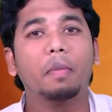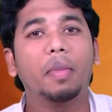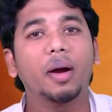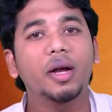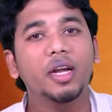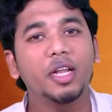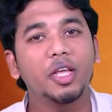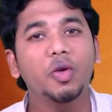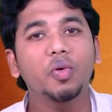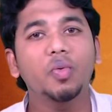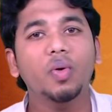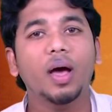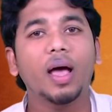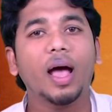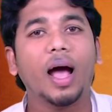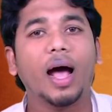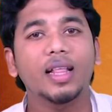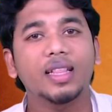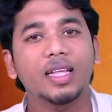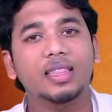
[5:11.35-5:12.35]
பட் இவங்க
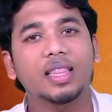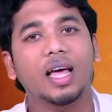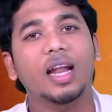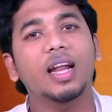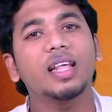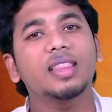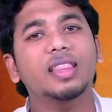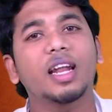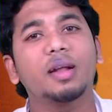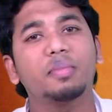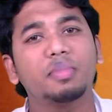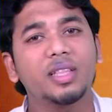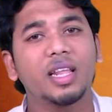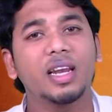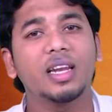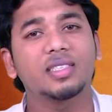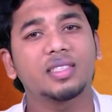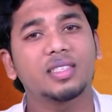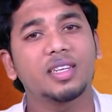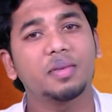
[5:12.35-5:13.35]
அதை தள தளபதி
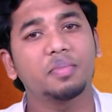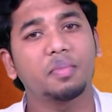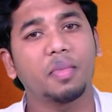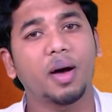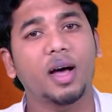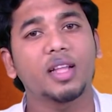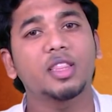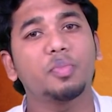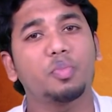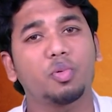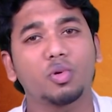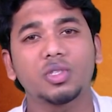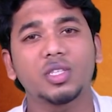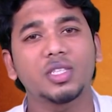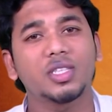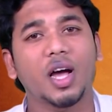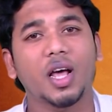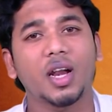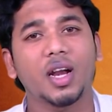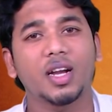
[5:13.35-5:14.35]
லிஸ்ட்டுன்னு மாற்றி
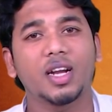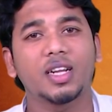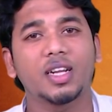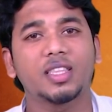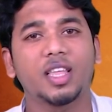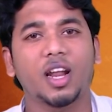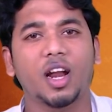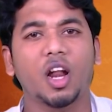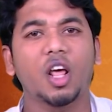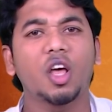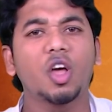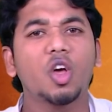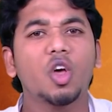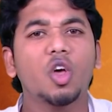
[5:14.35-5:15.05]
புரிஞ்சுக்கிட்டாங்களோ என்னன்னு தெரில